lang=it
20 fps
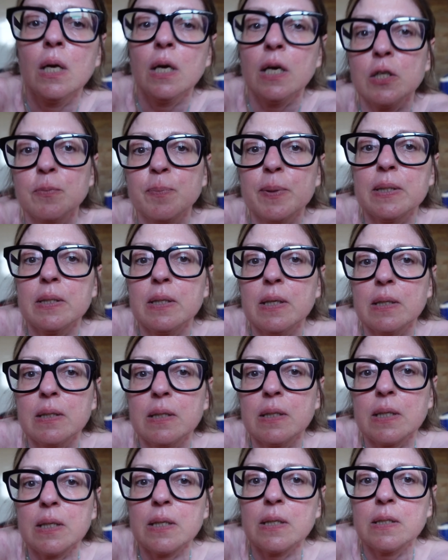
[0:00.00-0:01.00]
Aspettate
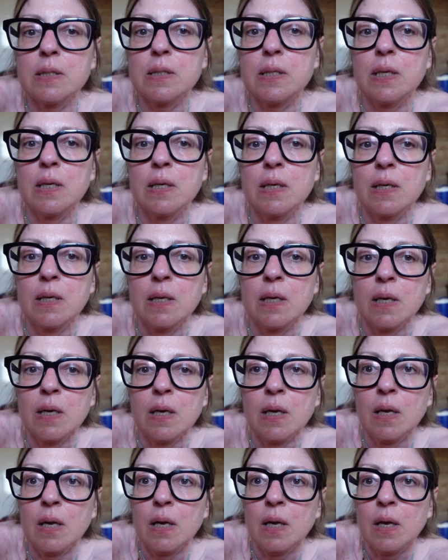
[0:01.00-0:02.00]
ragazzi.
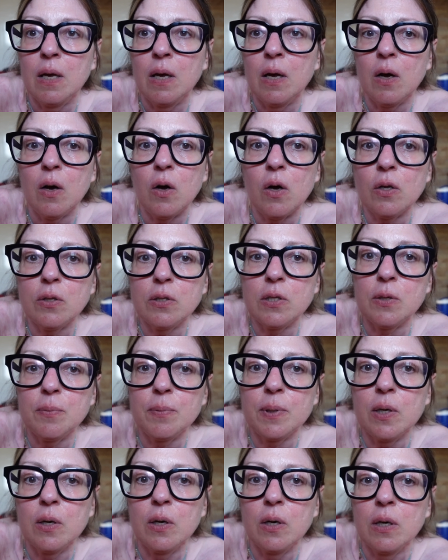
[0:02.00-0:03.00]
Oddio
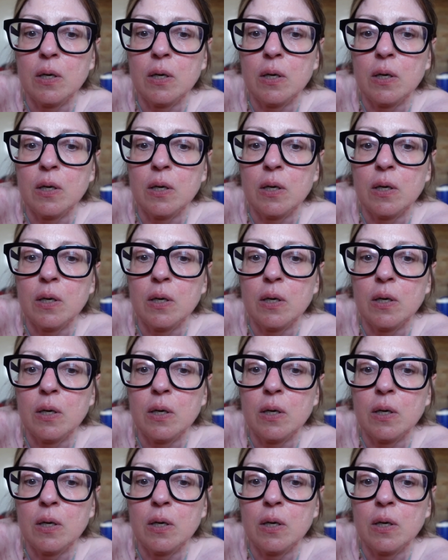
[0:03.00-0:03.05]
mio.